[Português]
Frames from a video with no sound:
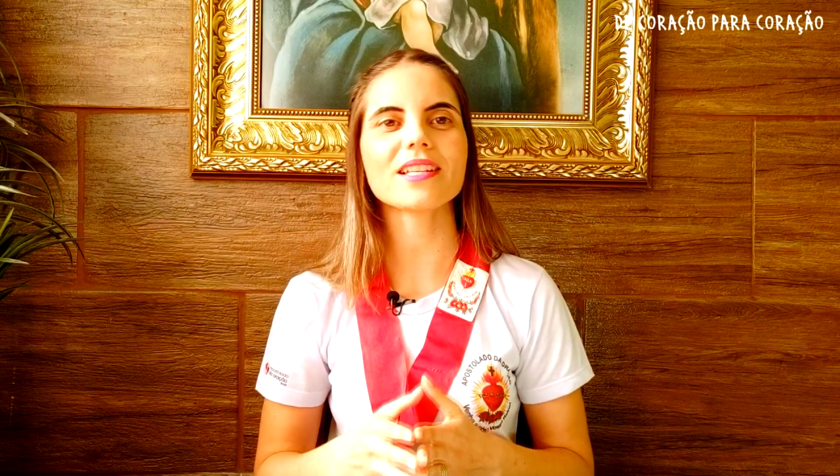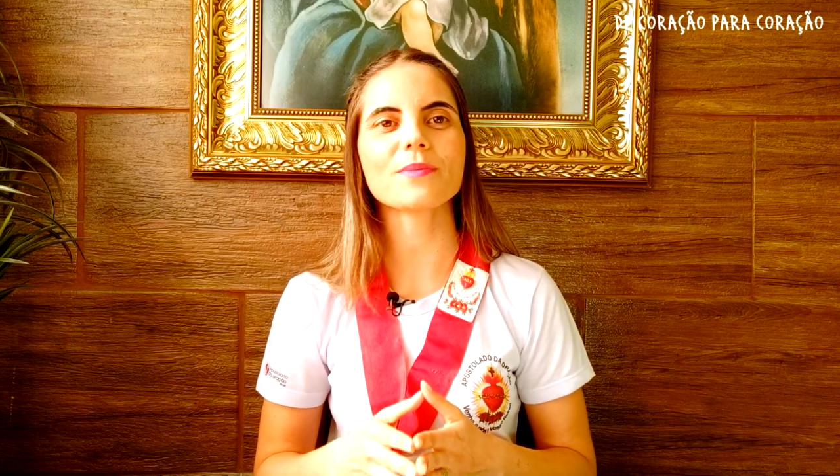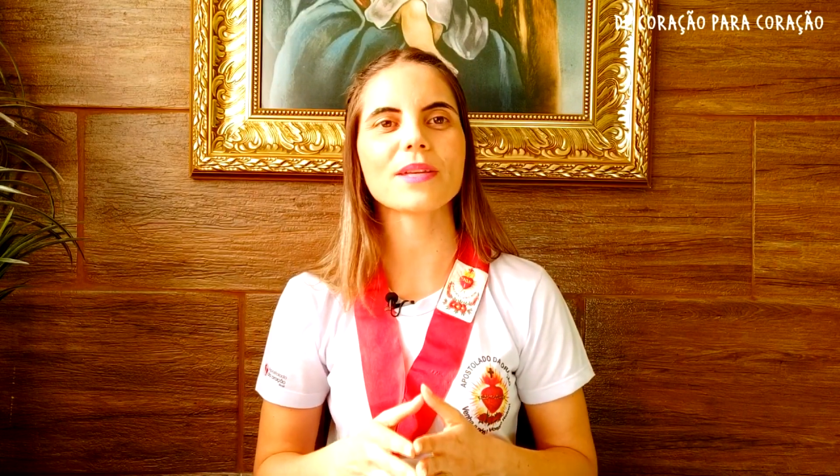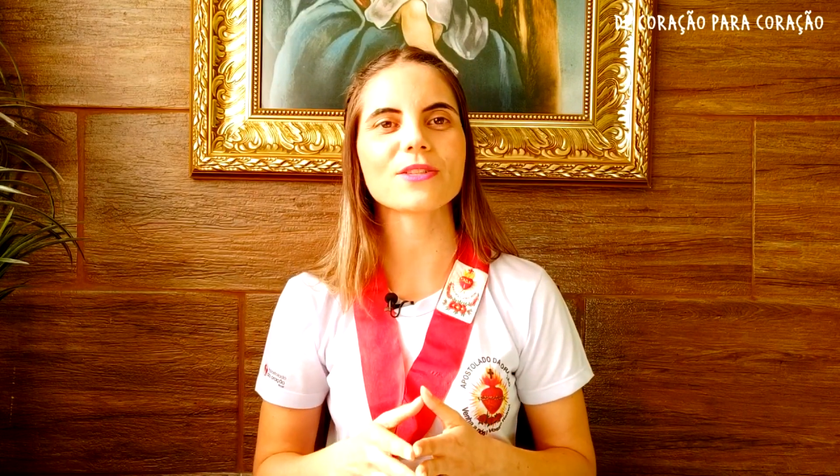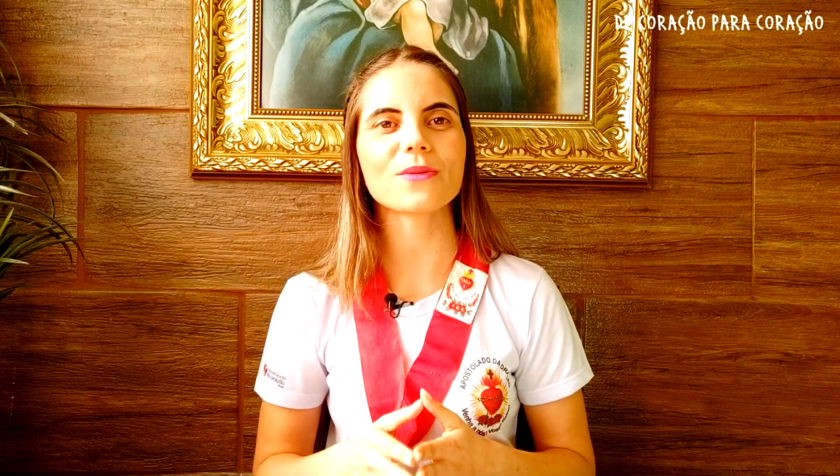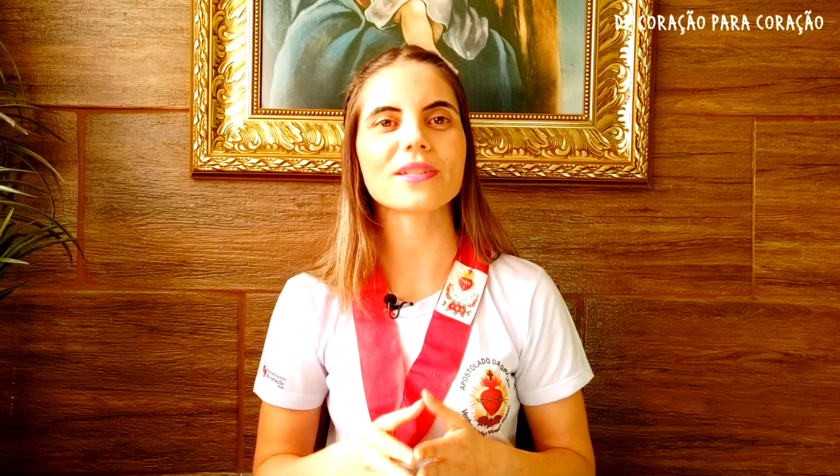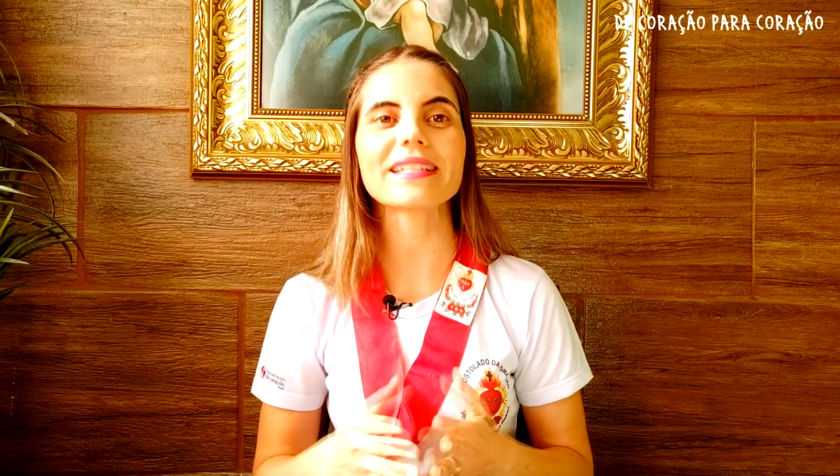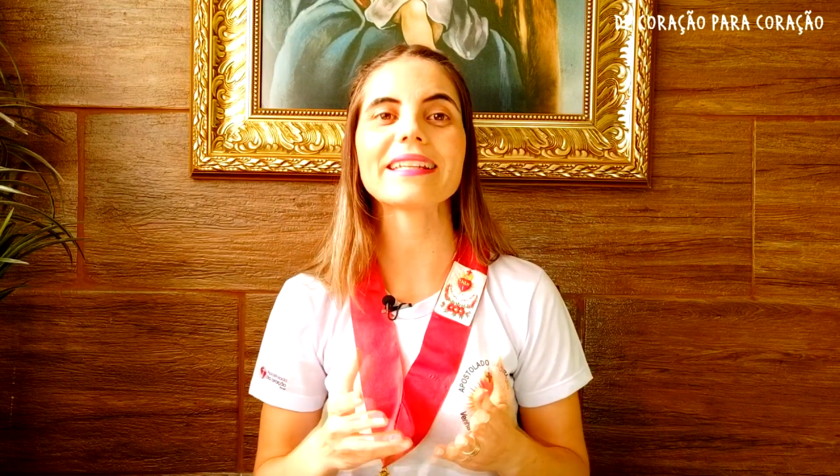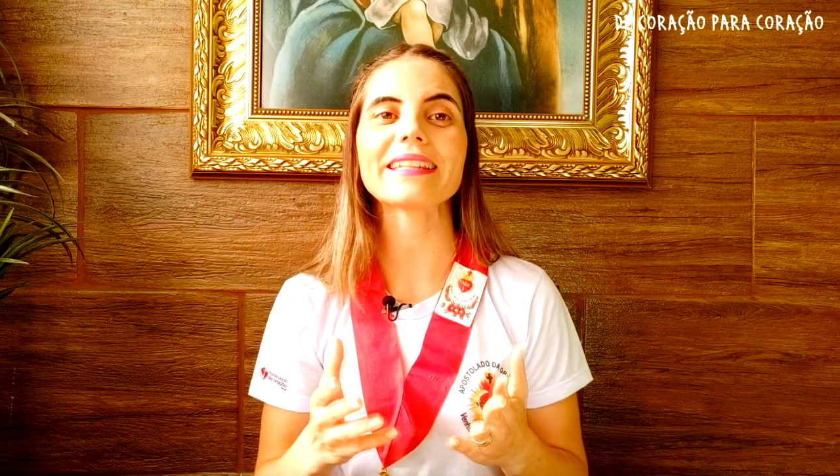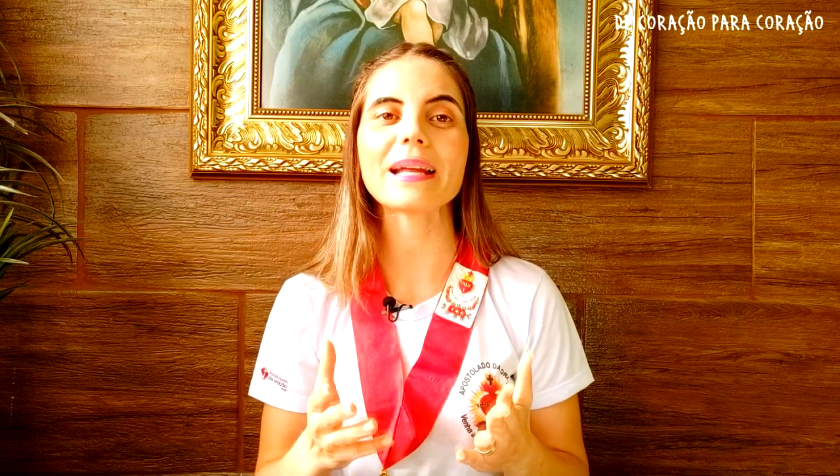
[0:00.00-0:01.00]
as
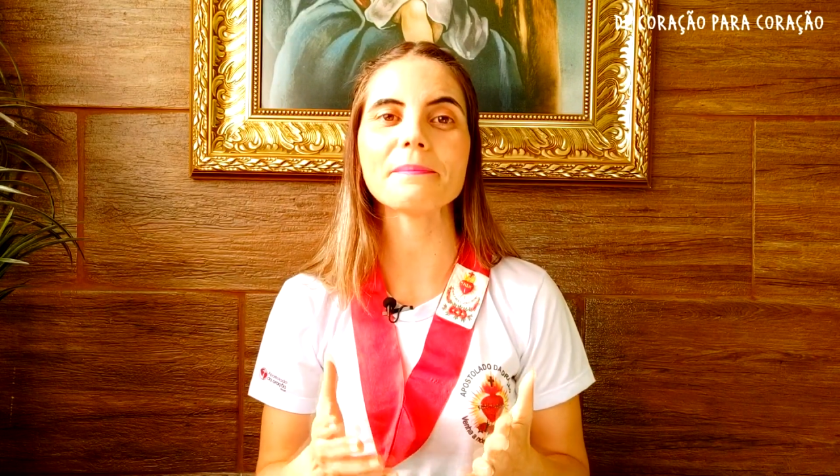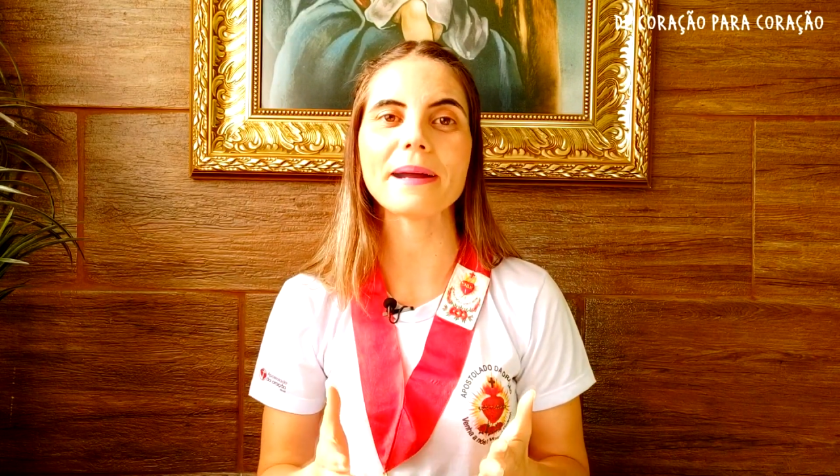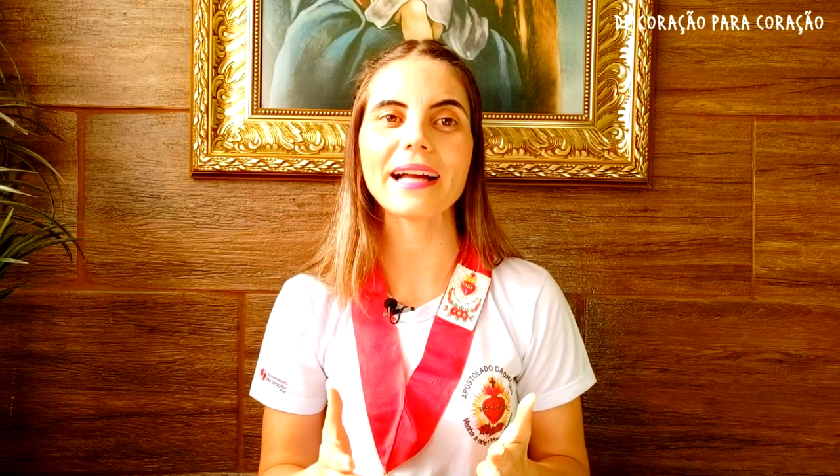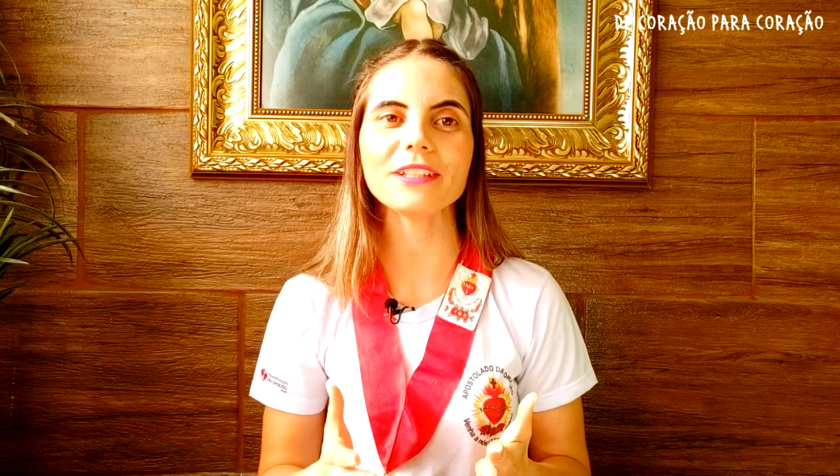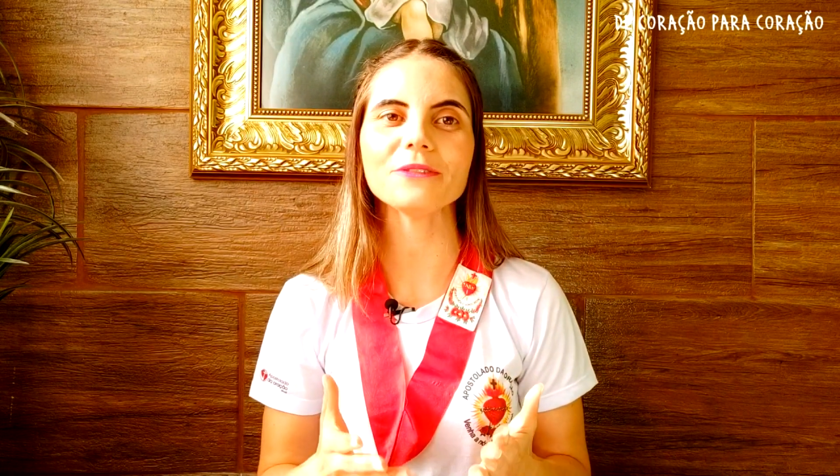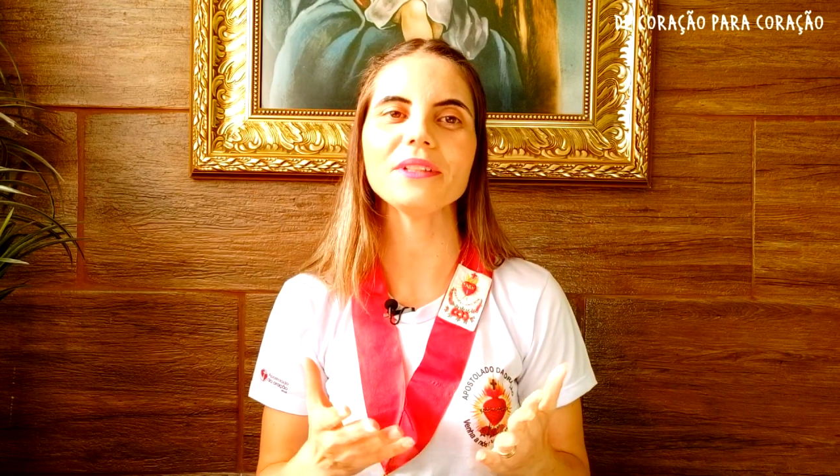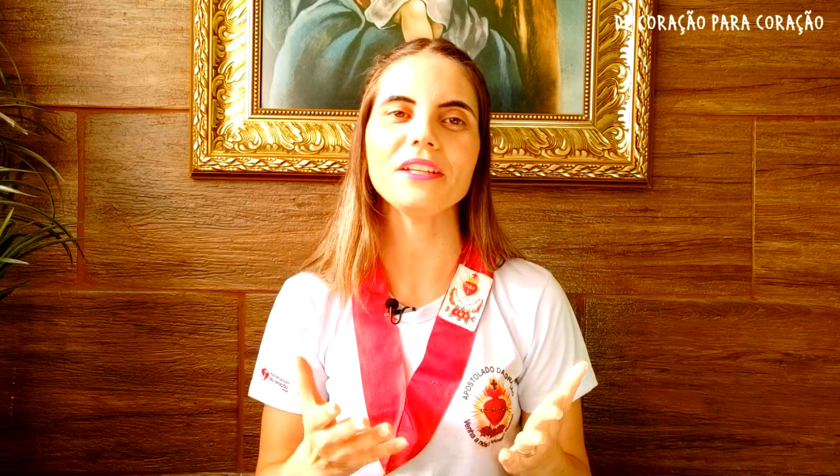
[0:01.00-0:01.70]
pessoas que trabalham